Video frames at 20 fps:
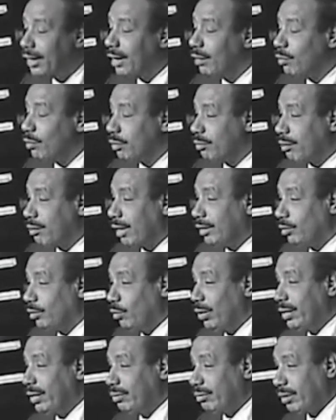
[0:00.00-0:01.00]
رؤساء
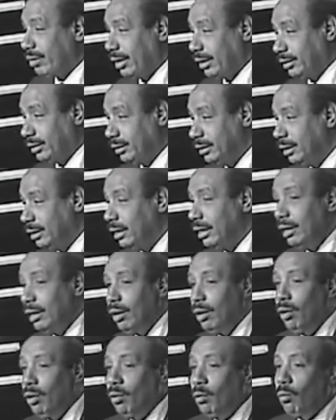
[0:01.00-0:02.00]
ديوان السجن
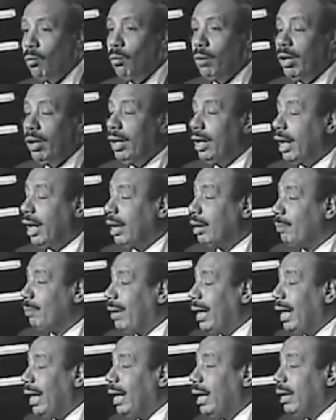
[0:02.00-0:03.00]

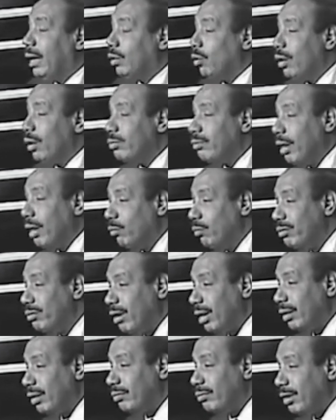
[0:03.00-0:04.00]
واربعه رؤساء
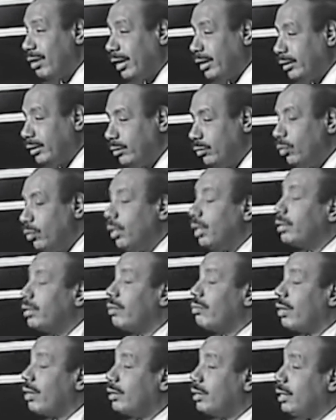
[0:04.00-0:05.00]
وزاره السجن يقول لك
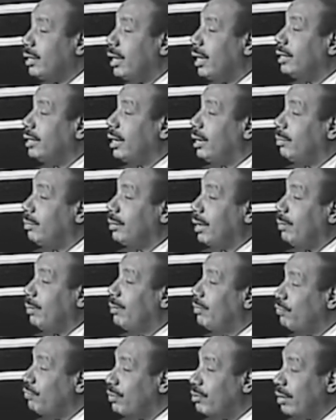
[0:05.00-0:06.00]
ده صد النهضه اللي
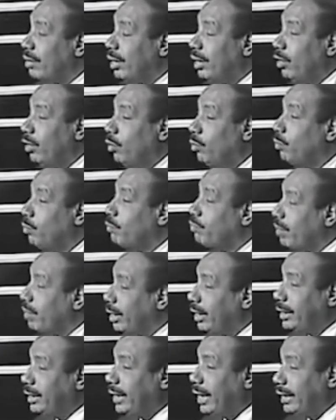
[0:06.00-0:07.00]
بتعمل في صالحهم وفي
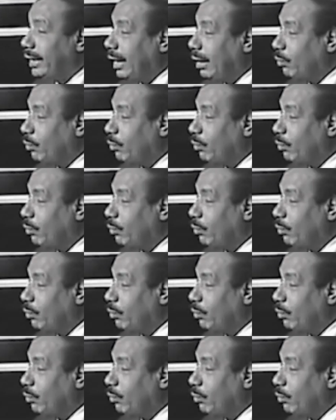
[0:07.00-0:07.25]
صالحنا احنا